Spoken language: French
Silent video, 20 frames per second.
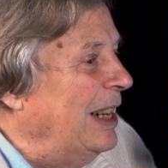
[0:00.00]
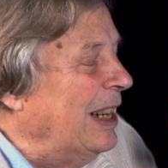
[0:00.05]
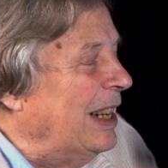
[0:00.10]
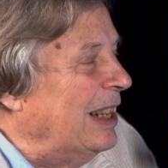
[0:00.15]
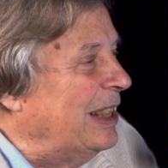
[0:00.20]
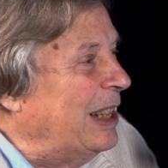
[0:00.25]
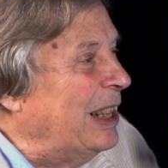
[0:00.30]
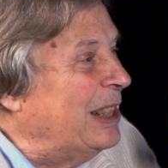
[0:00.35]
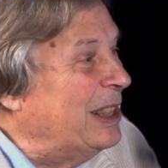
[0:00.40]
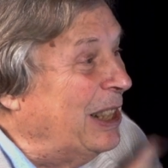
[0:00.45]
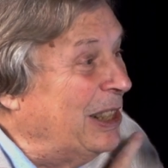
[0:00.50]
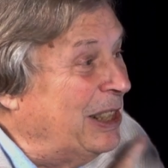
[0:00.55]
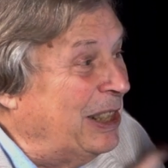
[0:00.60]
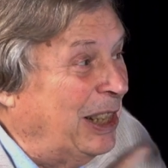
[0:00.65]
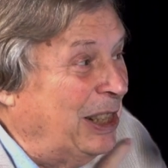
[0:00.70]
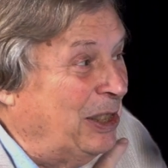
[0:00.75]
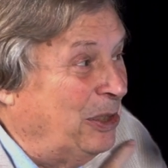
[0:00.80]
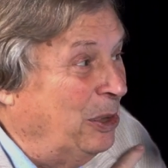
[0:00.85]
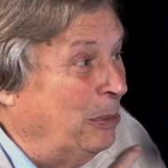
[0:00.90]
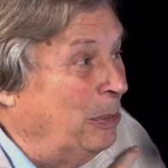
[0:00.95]
Et ça, c'est
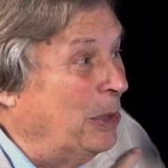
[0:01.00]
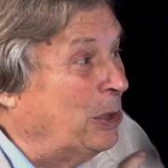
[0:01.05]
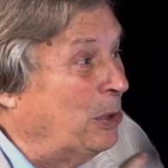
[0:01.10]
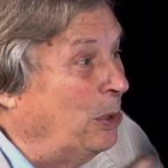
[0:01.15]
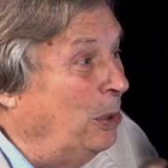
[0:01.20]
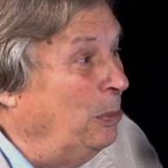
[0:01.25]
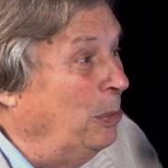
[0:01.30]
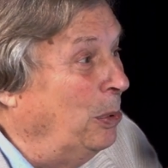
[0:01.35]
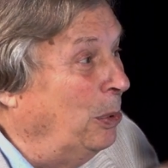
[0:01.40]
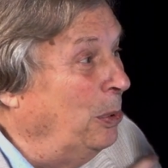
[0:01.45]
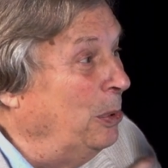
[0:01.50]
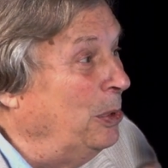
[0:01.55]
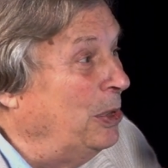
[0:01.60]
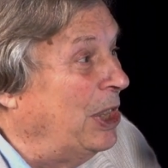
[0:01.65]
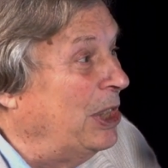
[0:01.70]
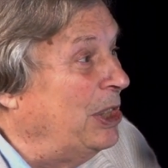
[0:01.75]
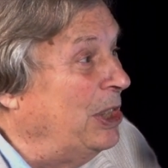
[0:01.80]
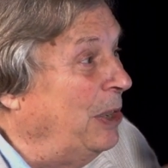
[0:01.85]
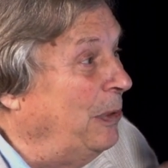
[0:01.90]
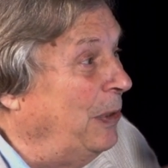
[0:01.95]
intéressant parce que le bureau, il
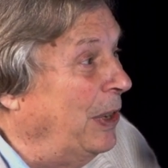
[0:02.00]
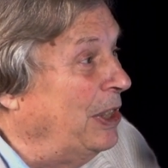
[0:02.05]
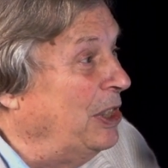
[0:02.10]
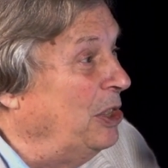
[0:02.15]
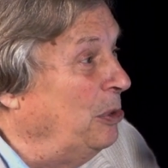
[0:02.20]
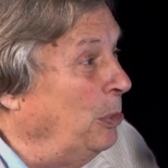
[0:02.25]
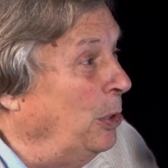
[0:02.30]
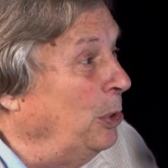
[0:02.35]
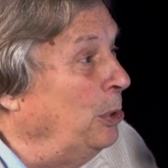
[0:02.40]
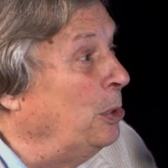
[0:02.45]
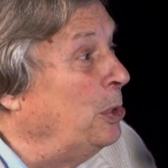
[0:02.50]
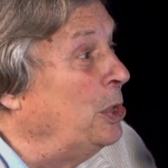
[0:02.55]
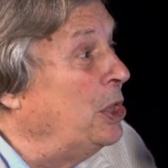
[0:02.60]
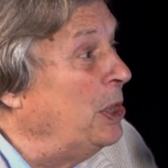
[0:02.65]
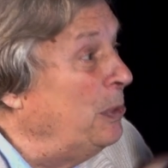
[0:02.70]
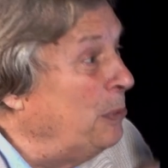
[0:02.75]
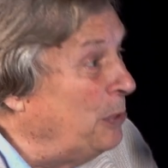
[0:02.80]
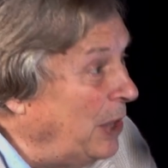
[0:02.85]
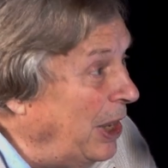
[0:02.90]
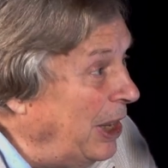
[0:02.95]
s'agit effectivement de
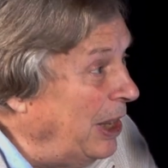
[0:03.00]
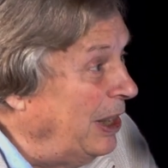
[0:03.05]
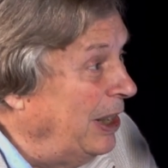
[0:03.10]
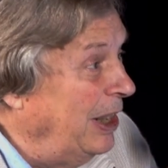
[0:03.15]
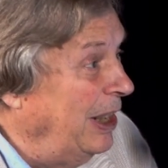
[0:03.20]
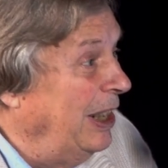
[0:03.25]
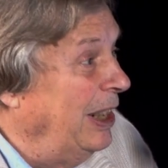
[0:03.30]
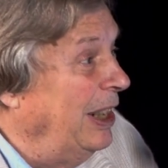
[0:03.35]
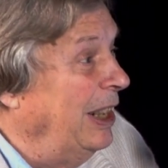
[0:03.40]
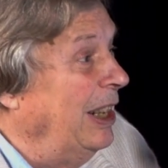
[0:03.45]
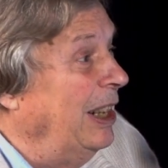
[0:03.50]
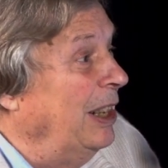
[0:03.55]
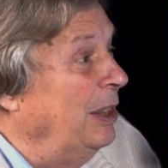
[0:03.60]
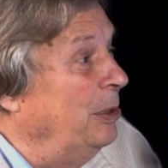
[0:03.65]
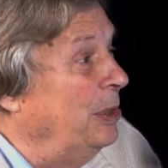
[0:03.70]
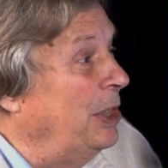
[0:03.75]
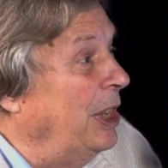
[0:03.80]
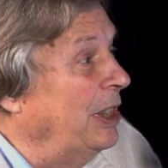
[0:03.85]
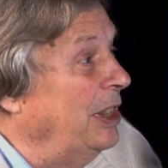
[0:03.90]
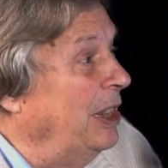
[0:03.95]
chiffrer
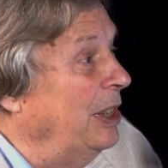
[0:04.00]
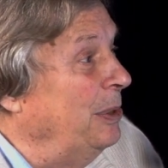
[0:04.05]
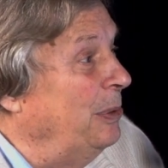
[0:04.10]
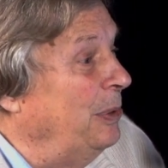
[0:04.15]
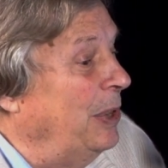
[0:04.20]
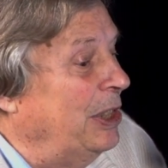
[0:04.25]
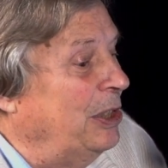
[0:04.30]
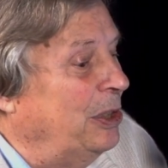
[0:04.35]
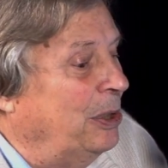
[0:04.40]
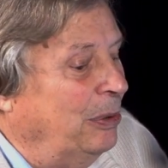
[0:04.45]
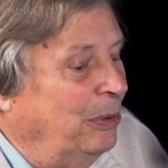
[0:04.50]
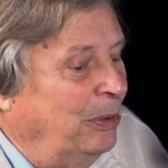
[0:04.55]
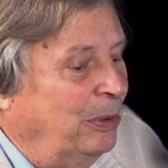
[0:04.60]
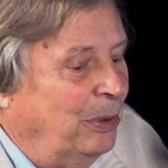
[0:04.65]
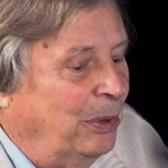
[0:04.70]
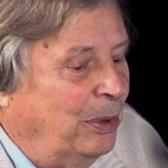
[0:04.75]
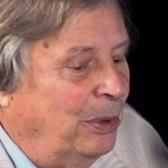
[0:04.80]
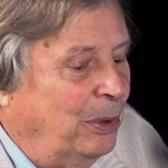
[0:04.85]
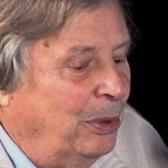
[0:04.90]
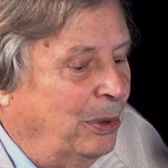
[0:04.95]
d'une certaine
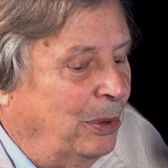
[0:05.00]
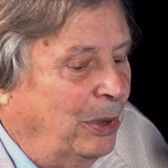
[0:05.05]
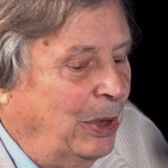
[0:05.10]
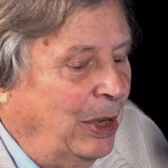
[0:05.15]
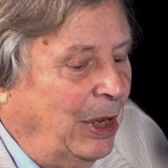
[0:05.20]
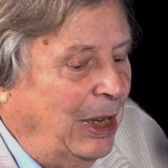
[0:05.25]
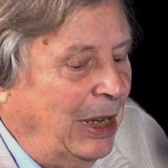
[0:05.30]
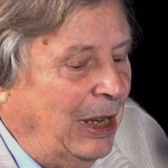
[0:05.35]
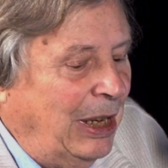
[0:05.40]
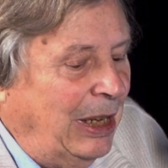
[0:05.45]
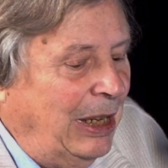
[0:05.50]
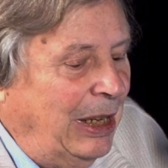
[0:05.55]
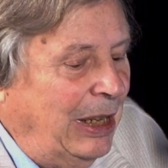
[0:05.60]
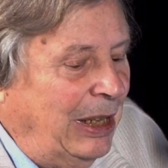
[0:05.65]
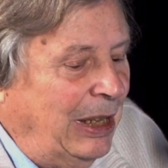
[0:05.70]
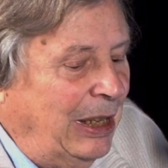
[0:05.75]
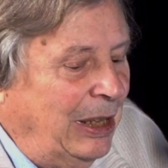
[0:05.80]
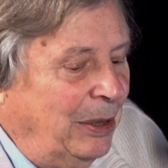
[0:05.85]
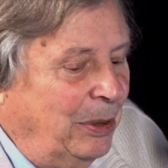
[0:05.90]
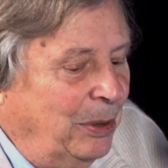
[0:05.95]
façon
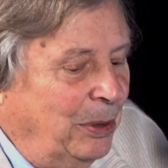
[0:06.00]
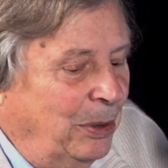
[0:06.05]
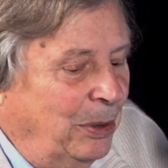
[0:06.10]
les,